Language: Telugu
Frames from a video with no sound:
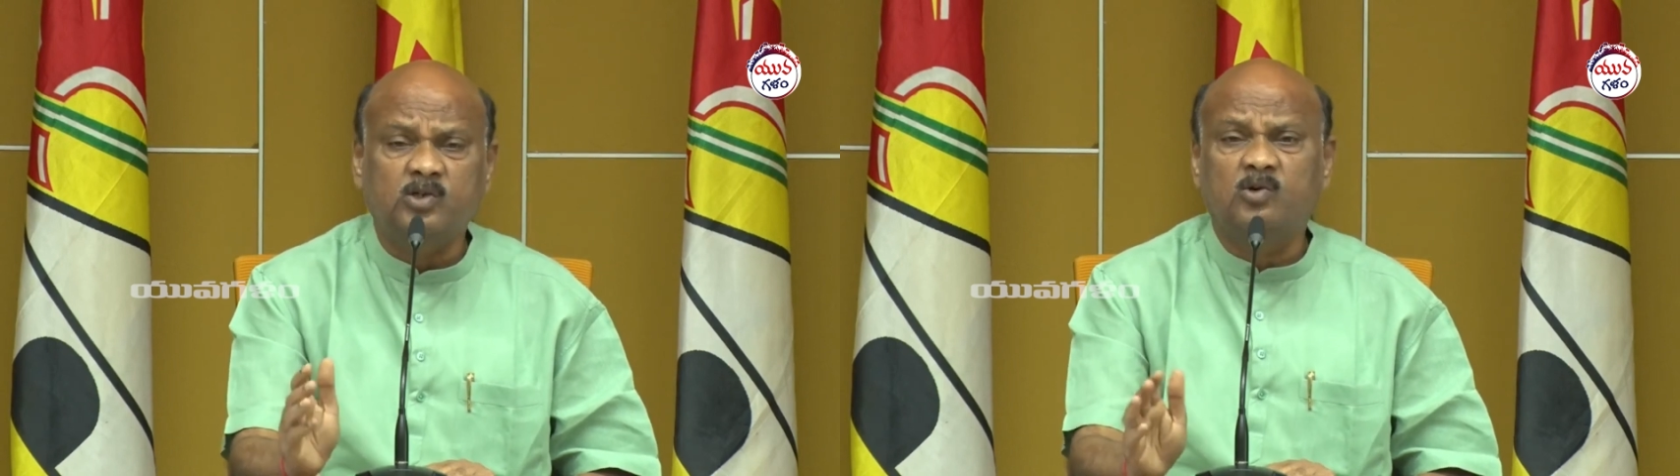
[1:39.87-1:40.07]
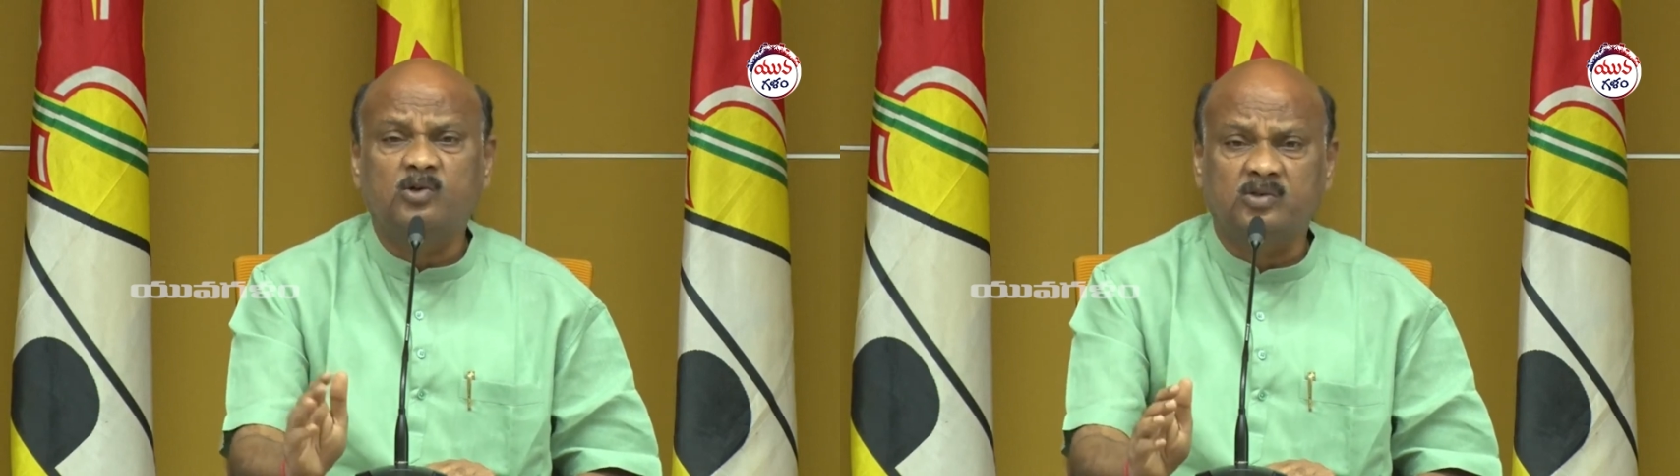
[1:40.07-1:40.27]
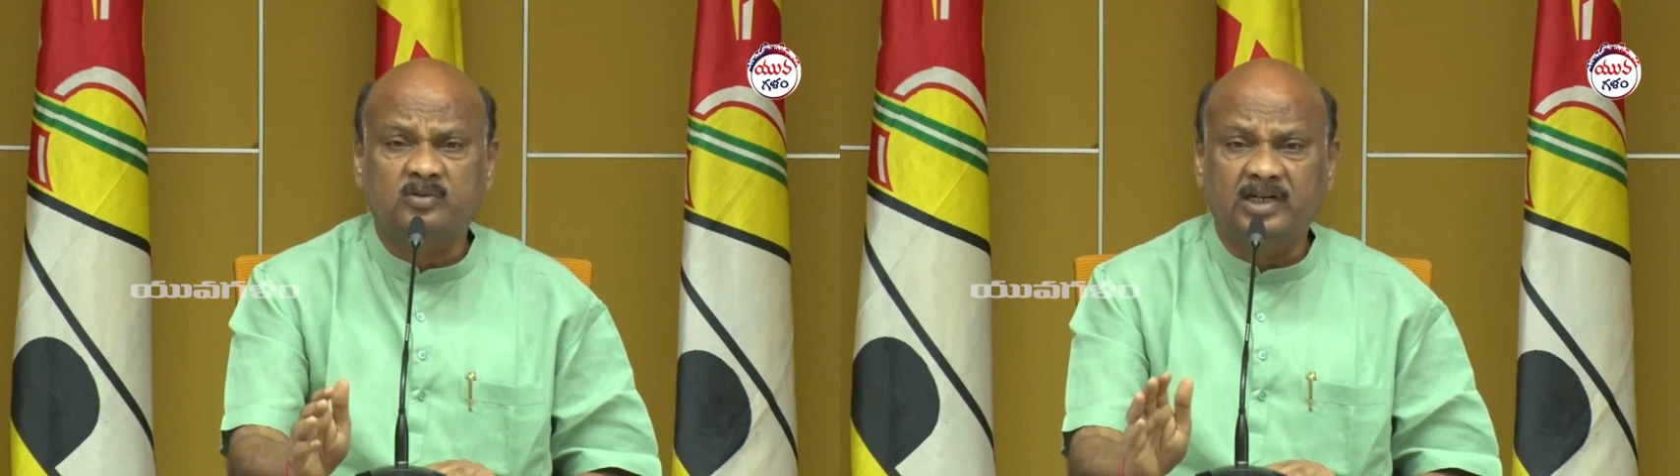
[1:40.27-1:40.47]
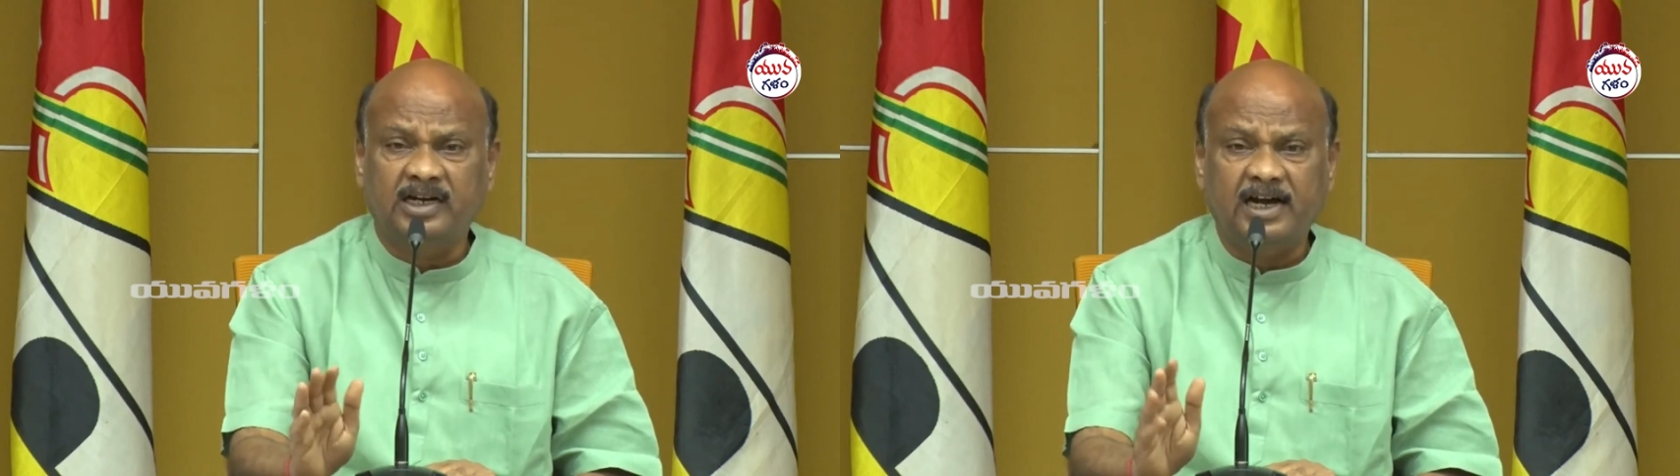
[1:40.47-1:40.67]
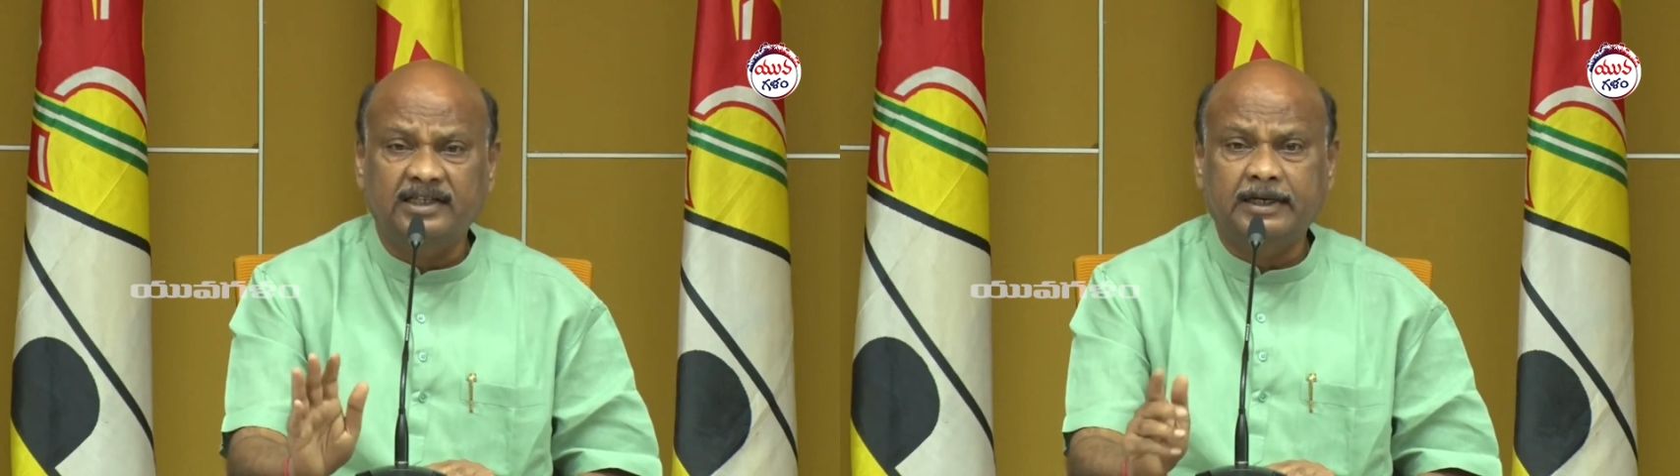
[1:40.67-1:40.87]
చేసుకోవచ్చు
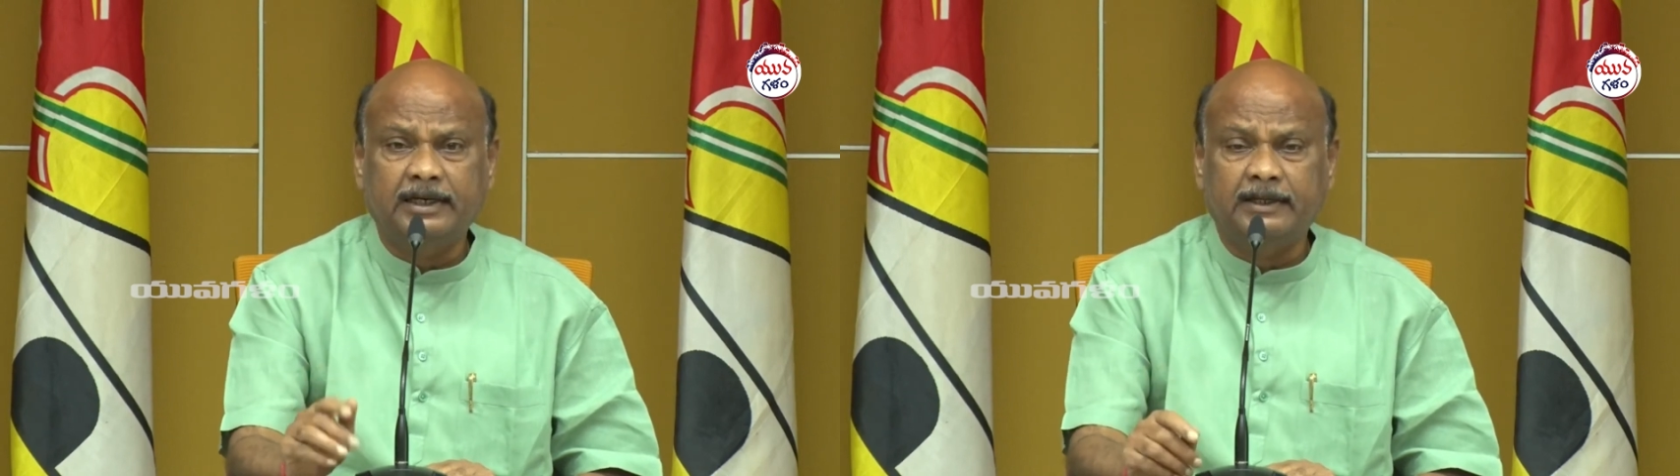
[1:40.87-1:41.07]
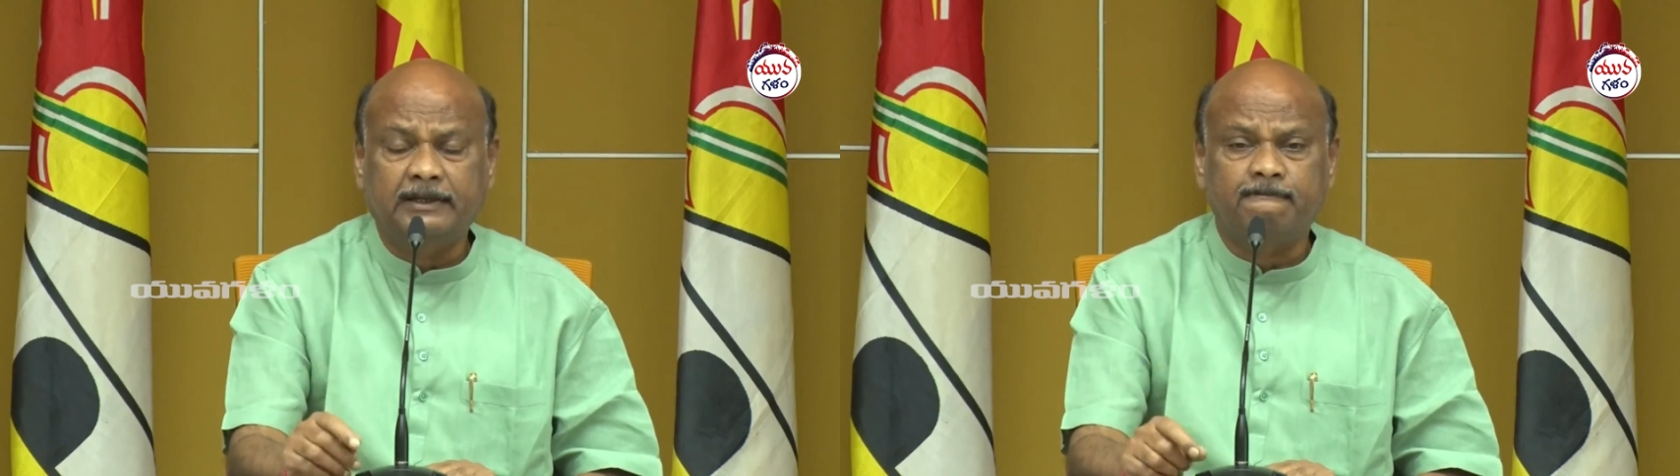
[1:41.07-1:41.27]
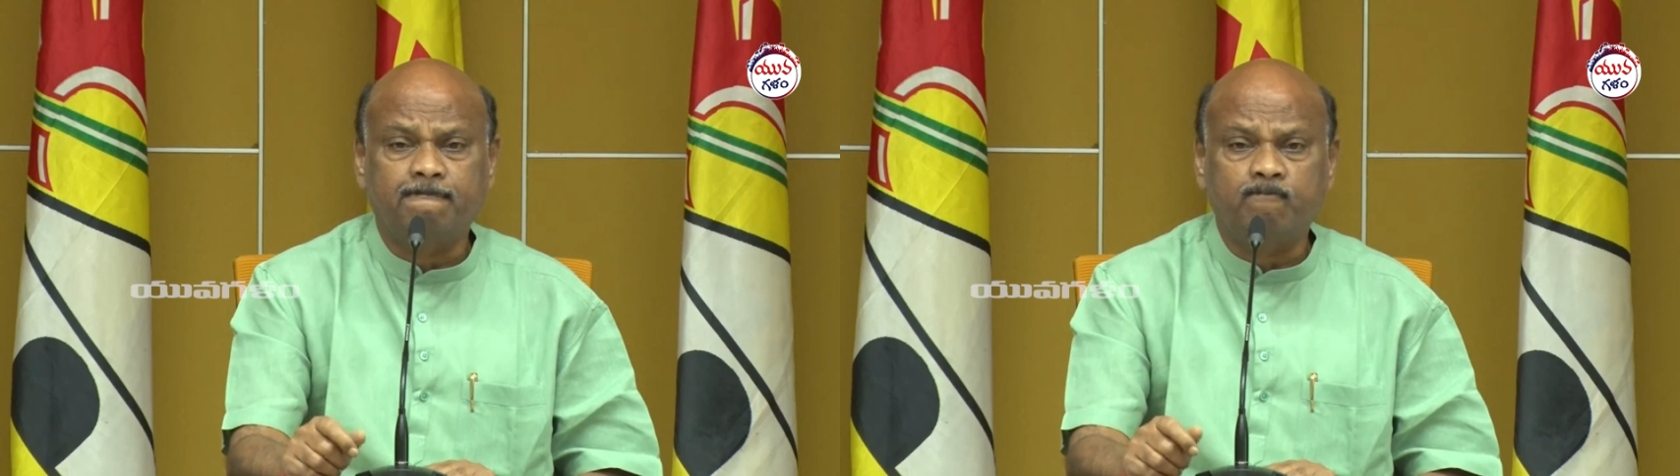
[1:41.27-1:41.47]
నేను కాదనలేదు